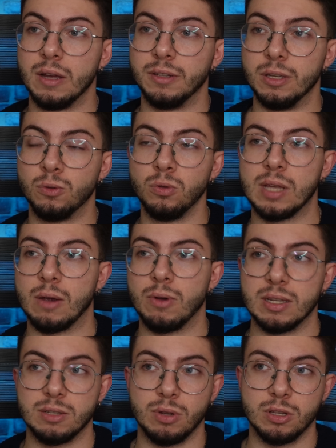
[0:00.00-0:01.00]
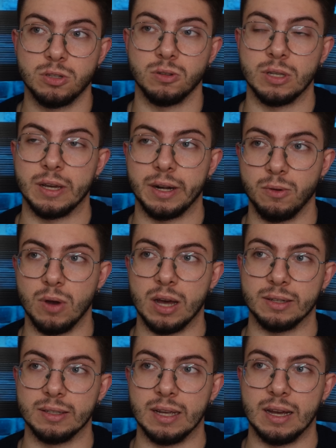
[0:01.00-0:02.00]
di tutta quella situazione che
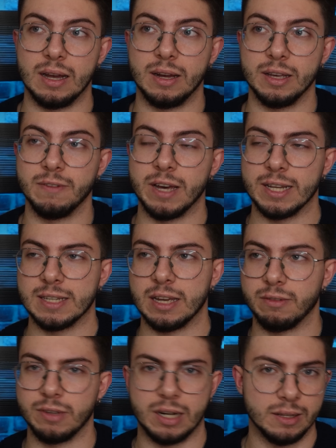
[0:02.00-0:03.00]
riguarda i vari server